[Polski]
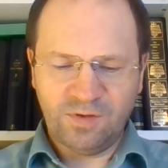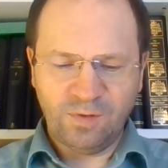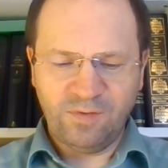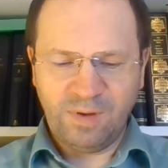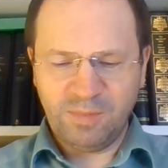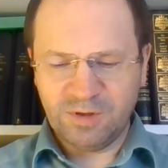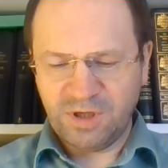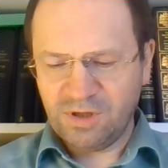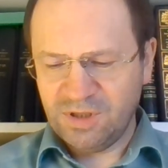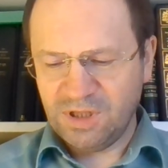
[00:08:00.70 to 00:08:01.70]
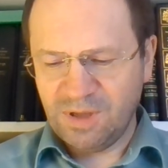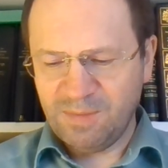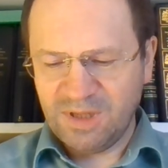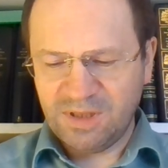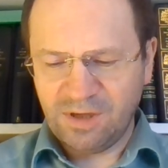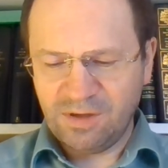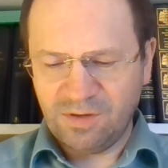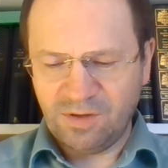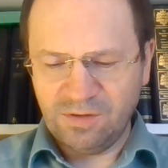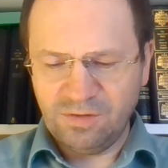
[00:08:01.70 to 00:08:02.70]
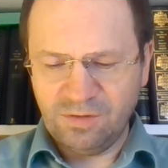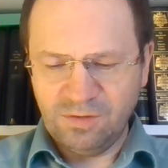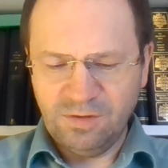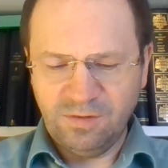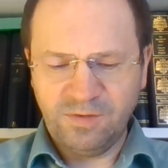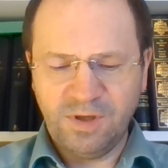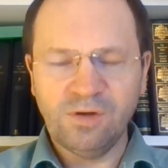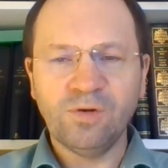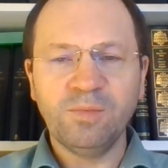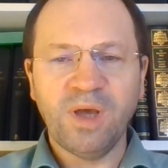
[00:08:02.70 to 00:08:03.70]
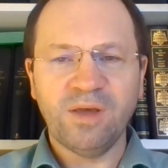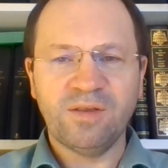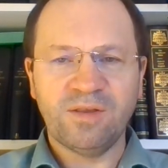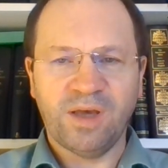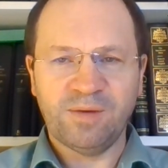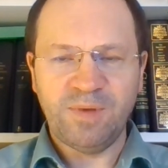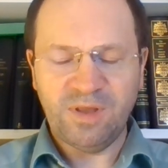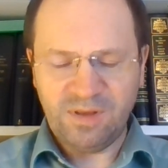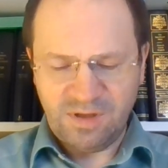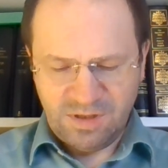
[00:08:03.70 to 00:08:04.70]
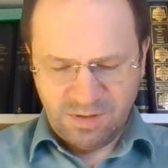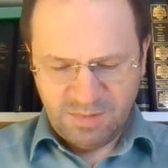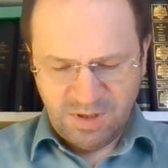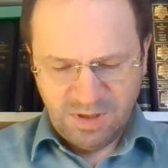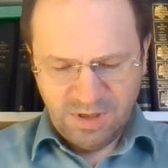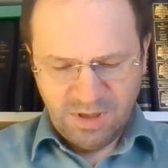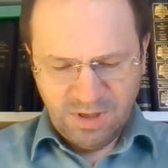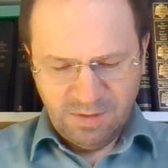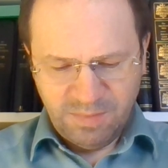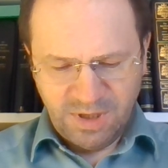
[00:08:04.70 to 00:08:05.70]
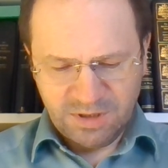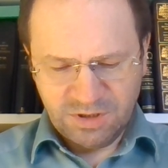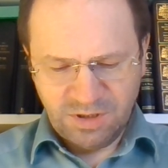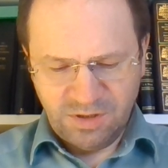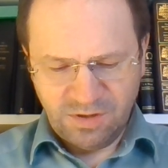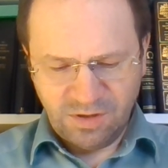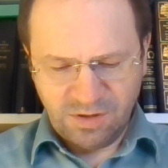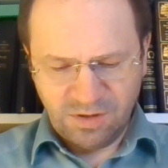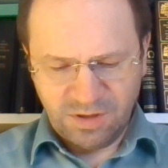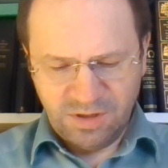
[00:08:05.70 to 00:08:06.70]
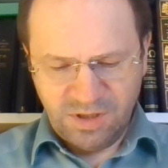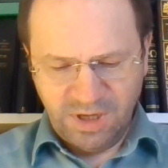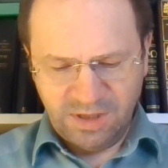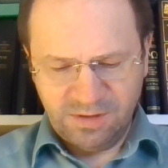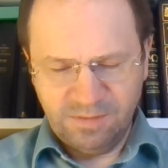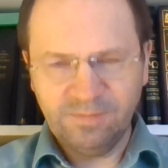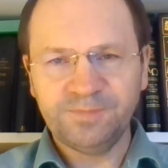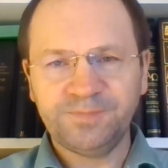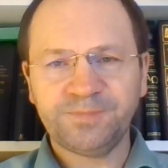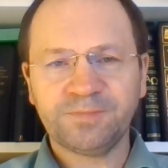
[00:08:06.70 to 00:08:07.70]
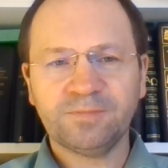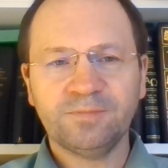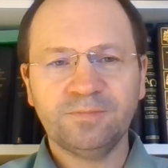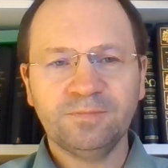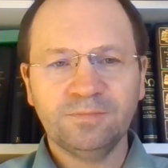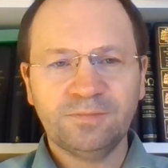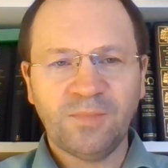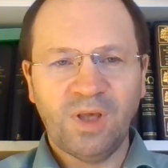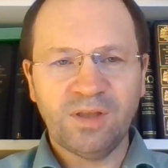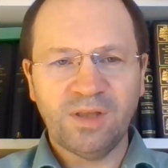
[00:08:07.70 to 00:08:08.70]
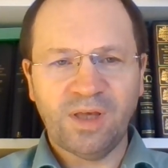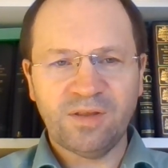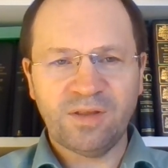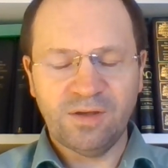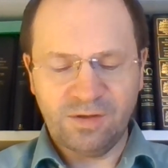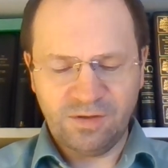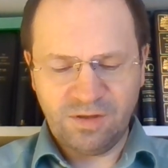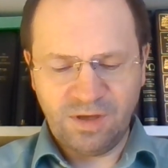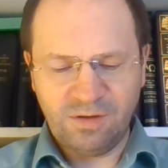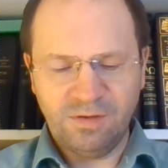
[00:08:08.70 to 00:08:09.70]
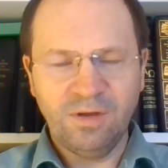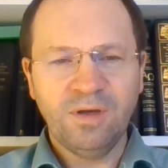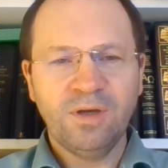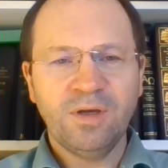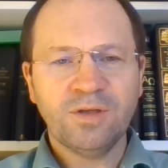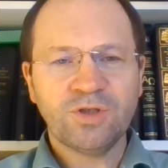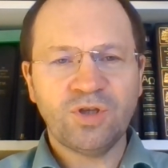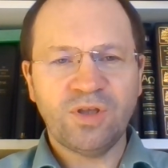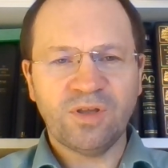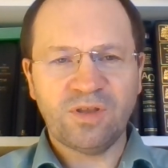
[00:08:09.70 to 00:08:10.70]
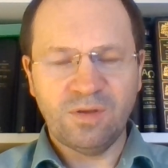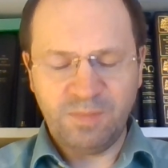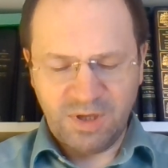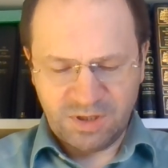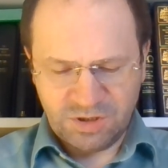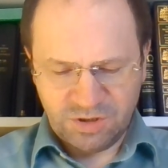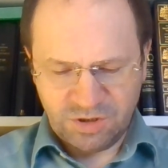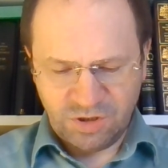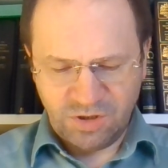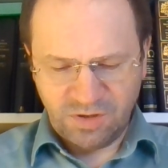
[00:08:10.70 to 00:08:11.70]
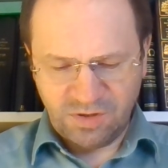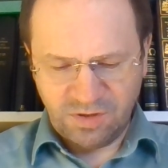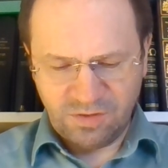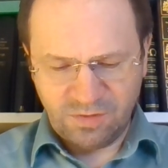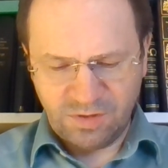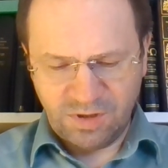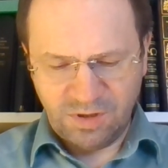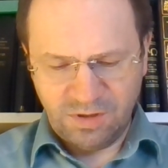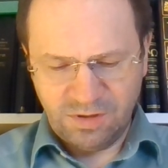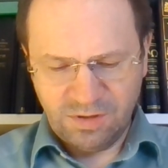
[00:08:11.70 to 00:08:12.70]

Słowa Bożego na temat tego sądu w kilku miejscach. Między innymi pierwszy list do Koryntian, 11 rozdział, 31-32